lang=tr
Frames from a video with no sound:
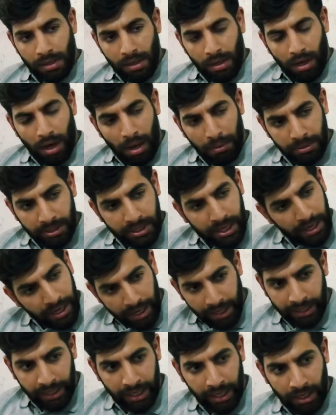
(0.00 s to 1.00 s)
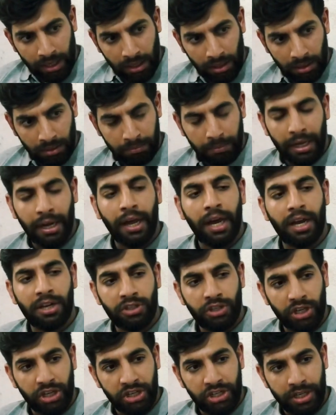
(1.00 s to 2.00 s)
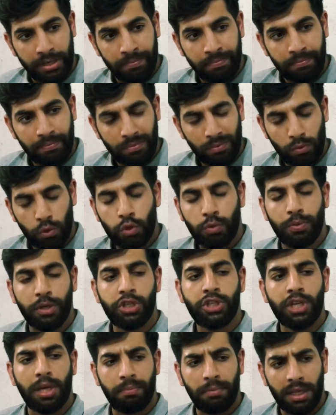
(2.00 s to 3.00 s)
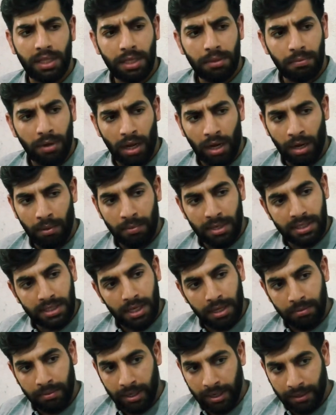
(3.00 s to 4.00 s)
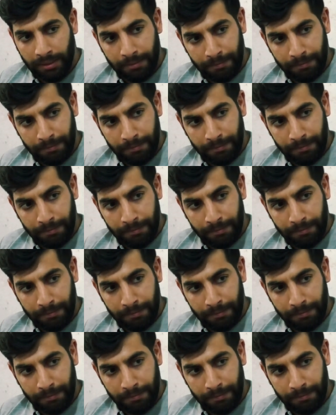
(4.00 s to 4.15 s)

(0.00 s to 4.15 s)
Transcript: Abi sen he de ben eğer çekeceğim. 3-5 yemledik mi anlamazlar bile.